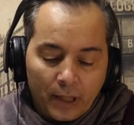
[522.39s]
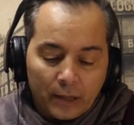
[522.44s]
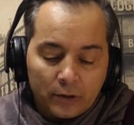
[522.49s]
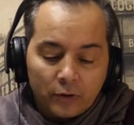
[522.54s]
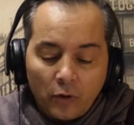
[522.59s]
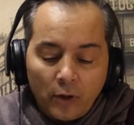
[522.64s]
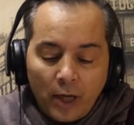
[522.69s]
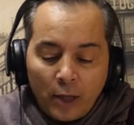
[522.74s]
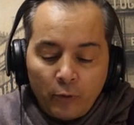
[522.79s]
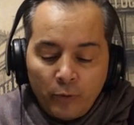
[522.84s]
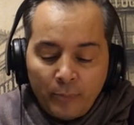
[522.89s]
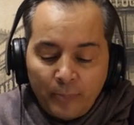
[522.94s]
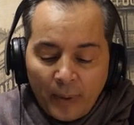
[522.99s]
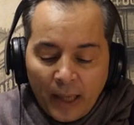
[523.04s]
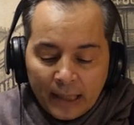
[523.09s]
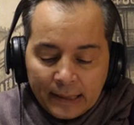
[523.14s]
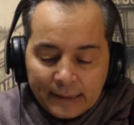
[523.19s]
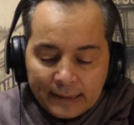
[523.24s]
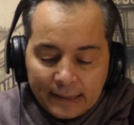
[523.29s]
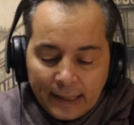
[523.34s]
cela lui
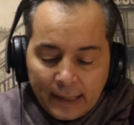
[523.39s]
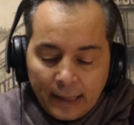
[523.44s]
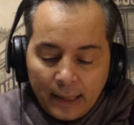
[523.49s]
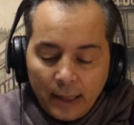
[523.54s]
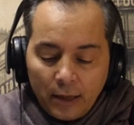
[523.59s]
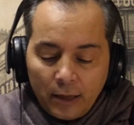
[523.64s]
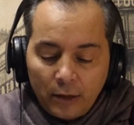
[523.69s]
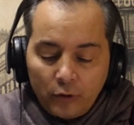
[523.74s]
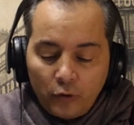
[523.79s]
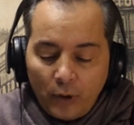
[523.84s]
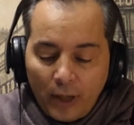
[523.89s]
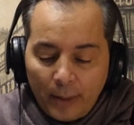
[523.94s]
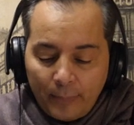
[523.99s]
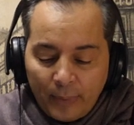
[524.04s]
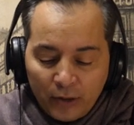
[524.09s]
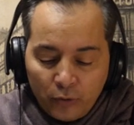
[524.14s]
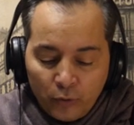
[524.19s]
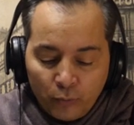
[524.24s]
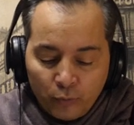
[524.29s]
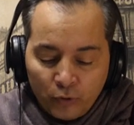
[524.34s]
paraissait, de la
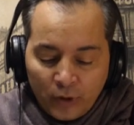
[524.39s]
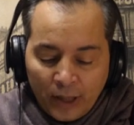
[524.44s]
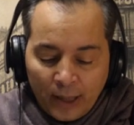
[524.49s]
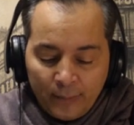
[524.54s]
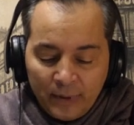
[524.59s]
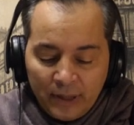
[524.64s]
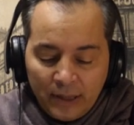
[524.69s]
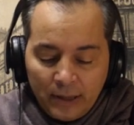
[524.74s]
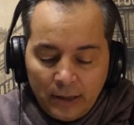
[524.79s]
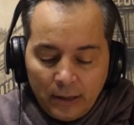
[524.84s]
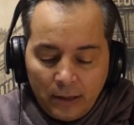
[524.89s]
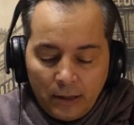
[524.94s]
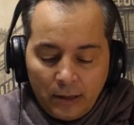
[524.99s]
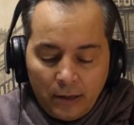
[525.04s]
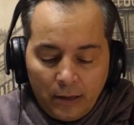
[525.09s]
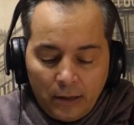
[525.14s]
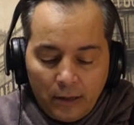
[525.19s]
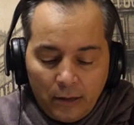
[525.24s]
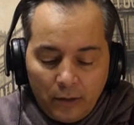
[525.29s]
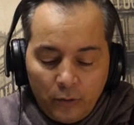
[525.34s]
part de mon ami,
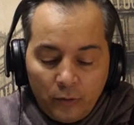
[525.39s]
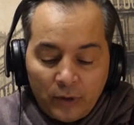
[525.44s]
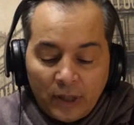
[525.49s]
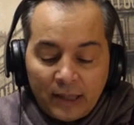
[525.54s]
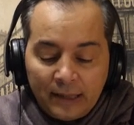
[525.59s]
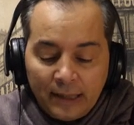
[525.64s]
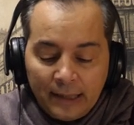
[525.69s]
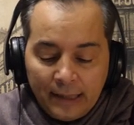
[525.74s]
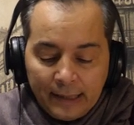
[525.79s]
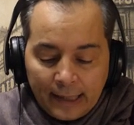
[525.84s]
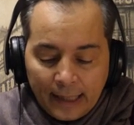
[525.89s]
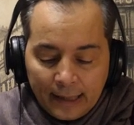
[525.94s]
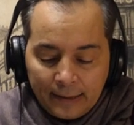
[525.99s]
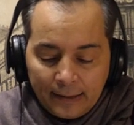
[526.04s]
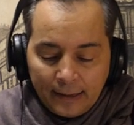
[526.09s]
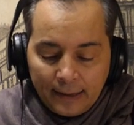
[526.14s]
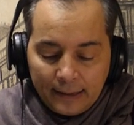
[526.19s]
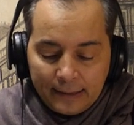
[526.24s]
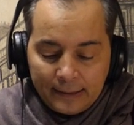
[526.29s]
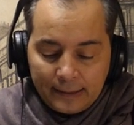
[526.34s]
une
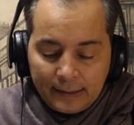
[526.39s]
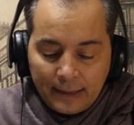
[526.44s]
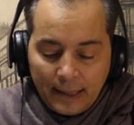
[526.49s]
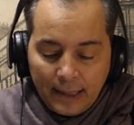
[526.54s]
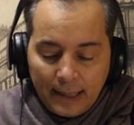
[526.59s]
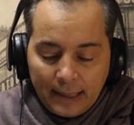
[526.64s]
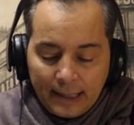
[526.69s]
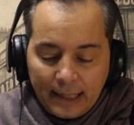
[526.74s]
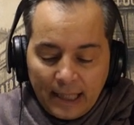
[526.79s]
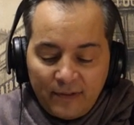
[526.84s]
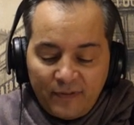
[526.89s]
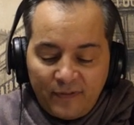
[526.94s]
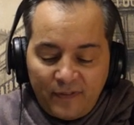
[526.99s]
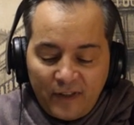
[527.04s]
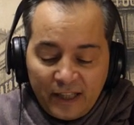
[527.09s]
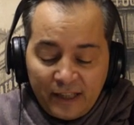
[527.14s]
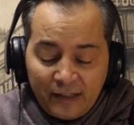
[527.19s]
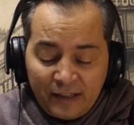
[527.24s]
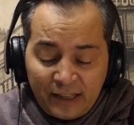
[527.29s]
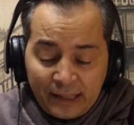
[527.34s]
indélicatesse qu'elle
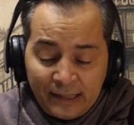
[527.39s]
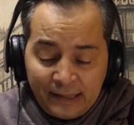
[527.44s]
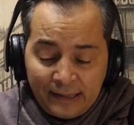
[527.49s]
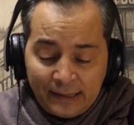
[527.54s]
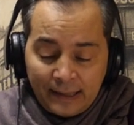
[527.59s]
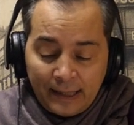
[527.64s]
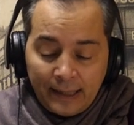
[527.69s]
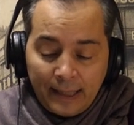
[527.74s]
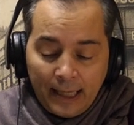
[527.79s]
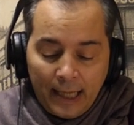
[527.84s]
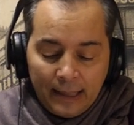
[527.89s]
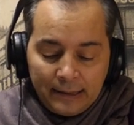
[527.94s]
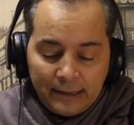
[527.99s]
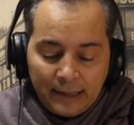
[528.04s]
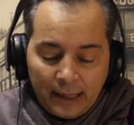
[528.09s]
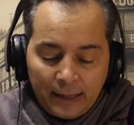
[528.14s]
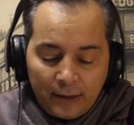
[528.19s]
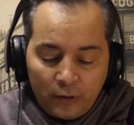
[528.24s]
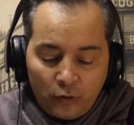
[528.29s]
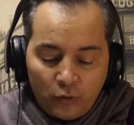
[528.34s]
flétrissait
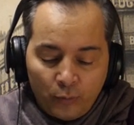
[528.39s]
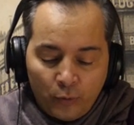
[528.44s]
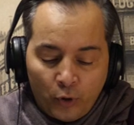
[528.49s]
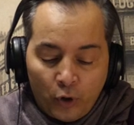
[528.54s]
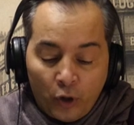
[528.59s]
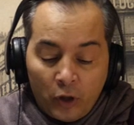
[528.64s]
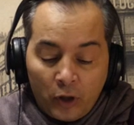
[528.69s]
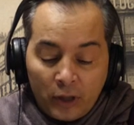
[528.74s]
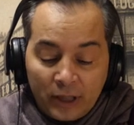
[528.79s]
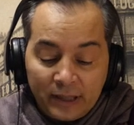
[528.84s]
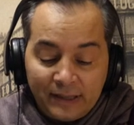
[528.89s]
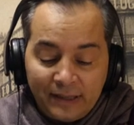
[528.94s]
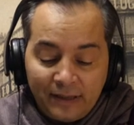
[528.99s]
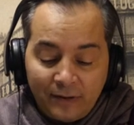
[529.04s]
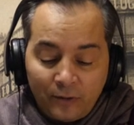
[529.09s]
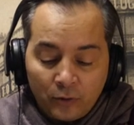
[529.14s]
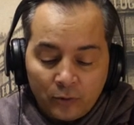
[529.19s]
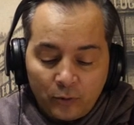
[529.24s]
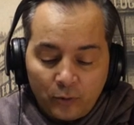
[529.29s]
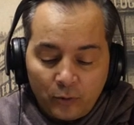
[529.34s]
indirectement en
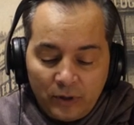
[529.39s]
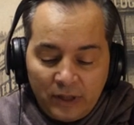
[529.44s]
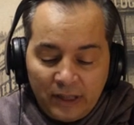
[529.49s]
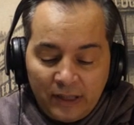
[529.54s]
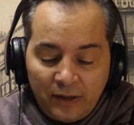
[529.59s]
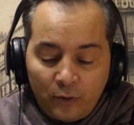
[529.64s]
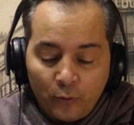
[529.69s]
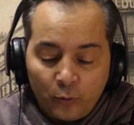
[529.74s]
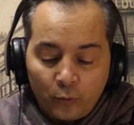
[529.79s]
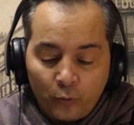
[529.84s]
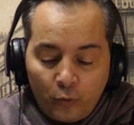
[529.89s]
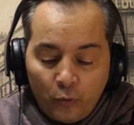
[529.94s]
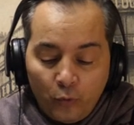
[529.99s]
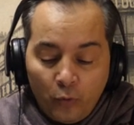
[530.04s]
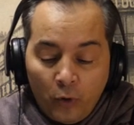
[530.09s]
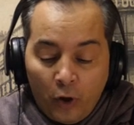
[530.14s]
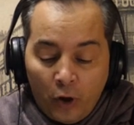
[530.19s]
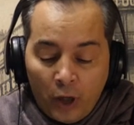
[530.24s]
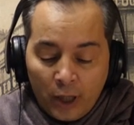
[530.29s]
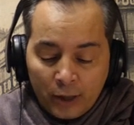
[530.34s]
récitant ce dicton
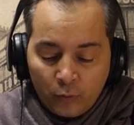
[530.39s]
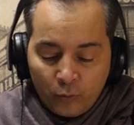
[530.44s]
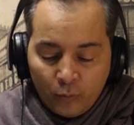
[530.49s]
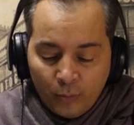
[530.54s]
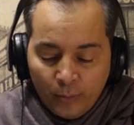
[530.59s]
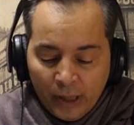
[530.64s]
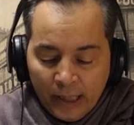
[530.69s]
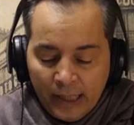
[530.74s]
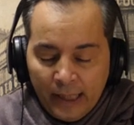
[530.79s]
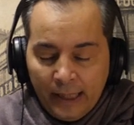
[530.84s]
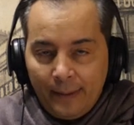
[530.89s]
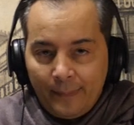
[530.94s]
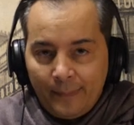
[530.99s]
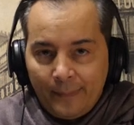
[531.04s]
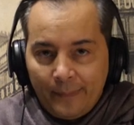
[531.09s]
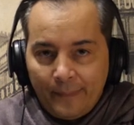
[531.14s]
courant à Combray.